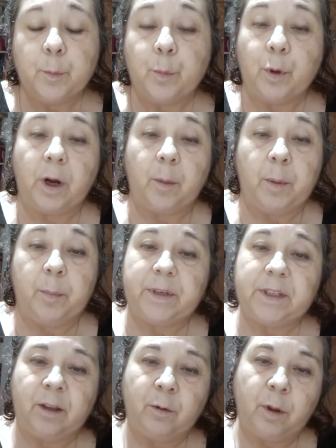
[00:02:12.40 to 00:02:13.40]
porque me he
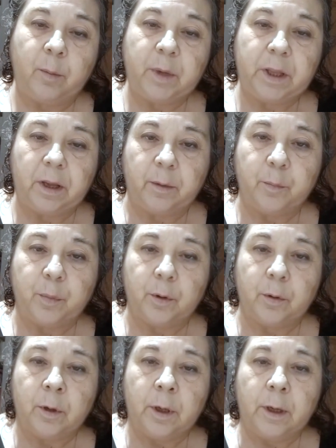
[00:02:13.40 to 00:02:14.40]
pasado de mi tiempo.
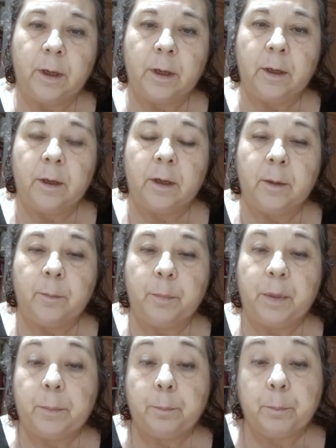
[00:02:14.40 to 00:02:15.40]

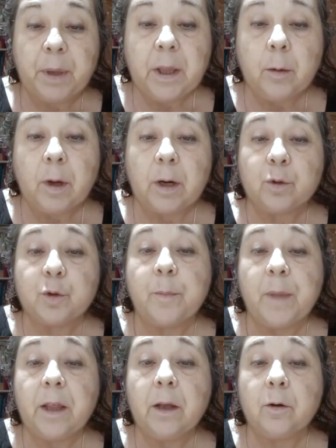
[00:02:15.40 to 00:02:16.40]
Pido a los
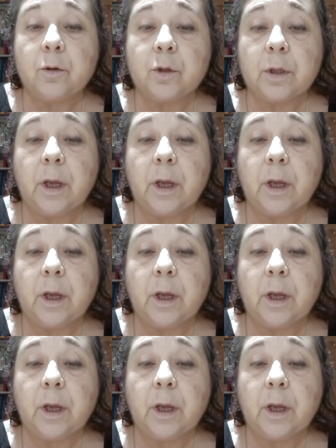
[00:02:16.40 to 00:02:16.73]
médicos